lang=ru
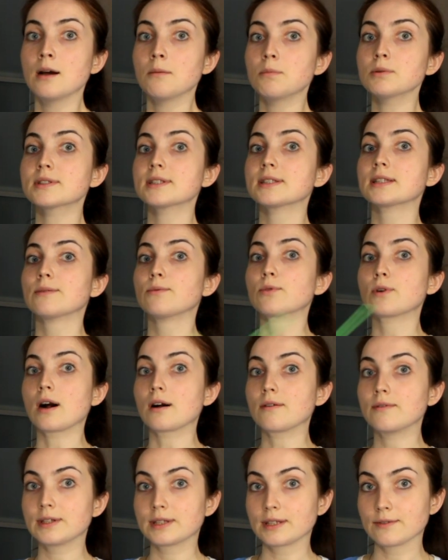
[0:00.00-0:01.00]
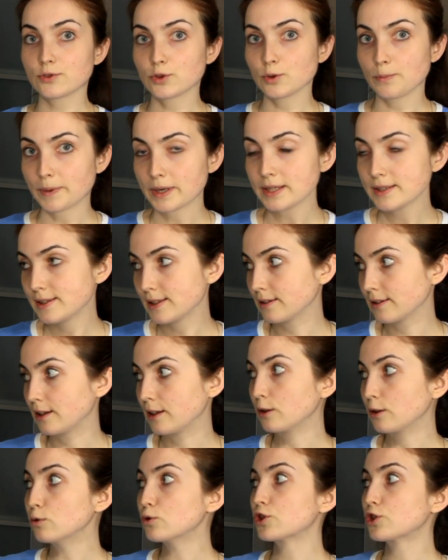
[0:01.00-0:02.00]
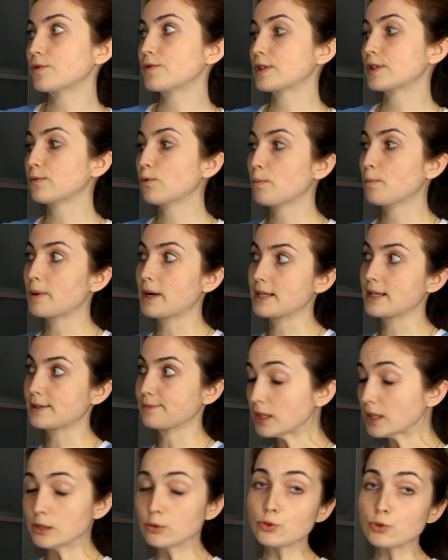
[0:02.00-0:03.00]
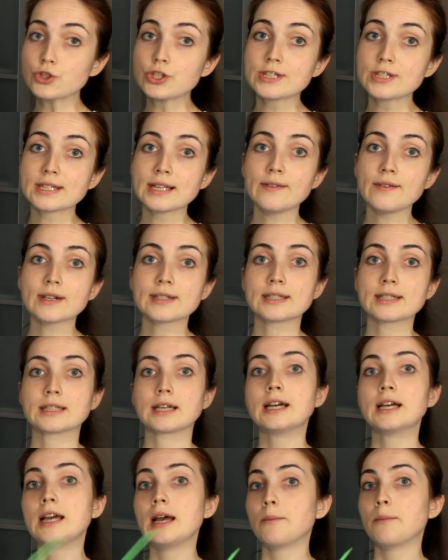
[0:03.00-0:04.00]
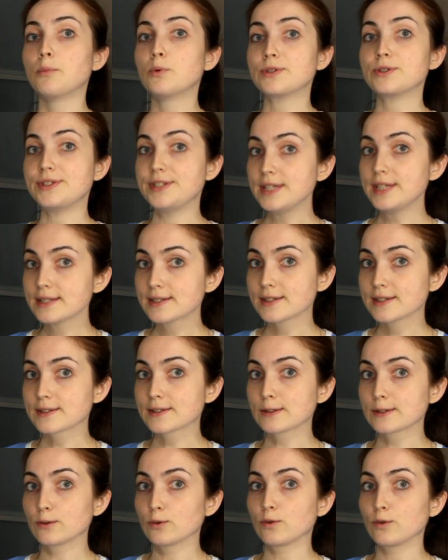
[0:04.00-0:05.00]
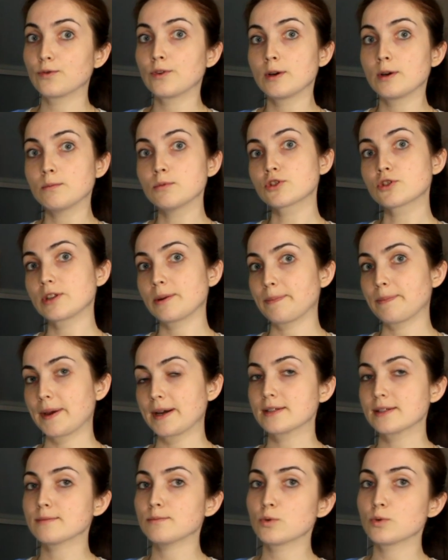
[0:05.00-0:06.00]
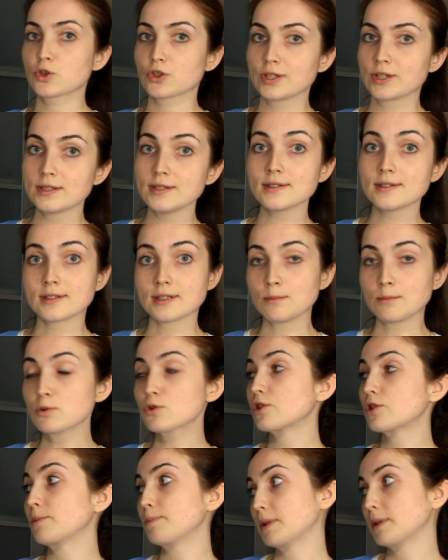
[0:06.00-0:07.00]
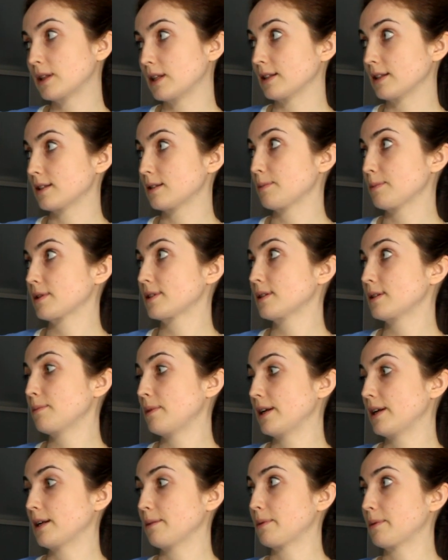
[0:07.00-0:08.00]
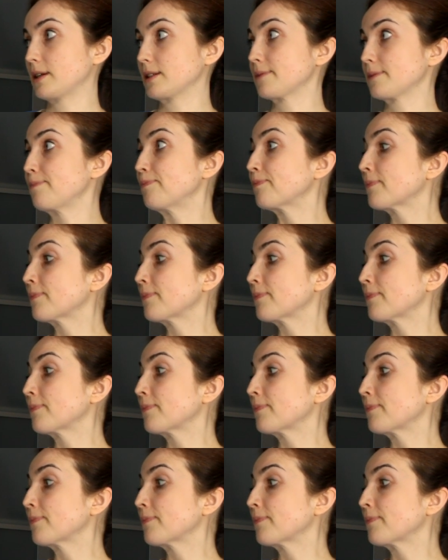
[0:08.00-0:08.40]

После того, как вы это все проделали, лучше всего брать и учить слова где-то по 10 слов, можно 5, можно 10, а можно 15 максимально брать.